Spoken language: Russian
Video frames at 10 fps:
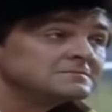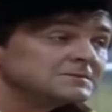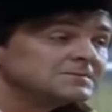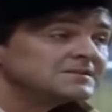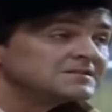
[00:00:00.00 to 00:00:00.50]

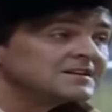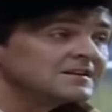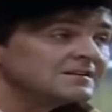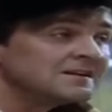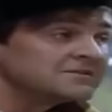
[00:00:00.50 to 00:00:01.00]
Мы
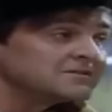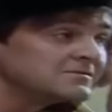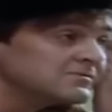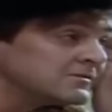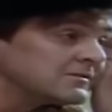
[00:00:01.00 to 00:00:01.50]
перестали
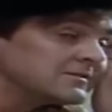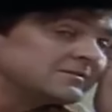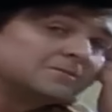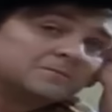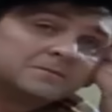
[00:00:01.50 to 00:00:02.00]
лазить в окна
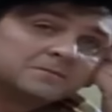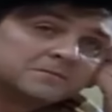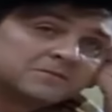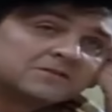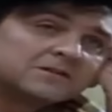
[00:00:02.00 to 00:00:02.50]
к
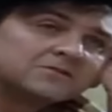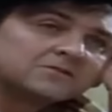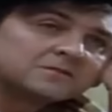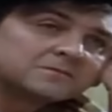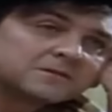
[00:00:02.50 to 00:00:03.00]
любимым
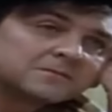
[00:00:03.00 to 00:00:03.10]
женщинам.